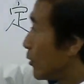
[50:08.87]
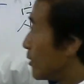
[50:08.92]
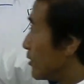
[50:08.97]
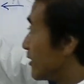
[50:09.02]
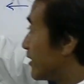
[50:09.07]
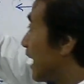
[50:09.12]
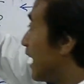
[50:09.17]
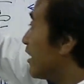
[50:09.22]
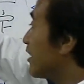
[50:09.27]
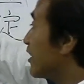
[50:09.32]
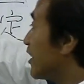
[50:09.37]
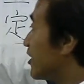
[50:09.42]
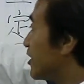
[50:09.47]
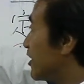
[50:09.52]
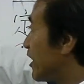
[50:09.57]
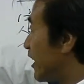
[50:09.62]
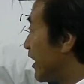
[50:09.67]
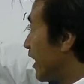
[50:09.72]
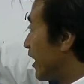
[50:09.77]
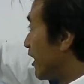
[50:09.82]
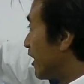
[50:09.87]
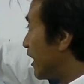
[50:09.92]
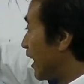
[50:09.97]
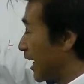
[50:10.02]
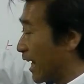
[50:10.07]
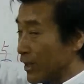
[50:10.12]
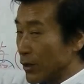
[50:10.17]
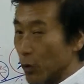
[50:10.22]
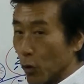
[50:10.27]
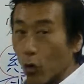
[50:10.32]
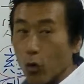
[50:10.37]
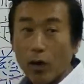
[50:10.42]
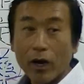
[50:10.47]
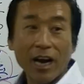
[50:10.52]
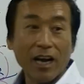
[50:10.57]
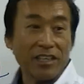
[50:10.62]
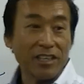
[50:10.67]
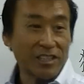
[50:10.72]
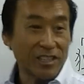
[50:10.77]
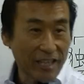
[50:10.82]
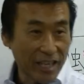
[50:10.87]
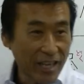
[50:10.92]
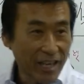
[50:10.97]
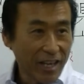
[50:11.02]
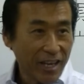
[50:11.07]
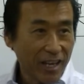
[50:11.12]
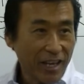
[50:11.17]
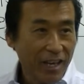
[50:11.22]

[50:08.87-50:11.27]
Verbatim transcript: 懺悔してねガラッと大変わりして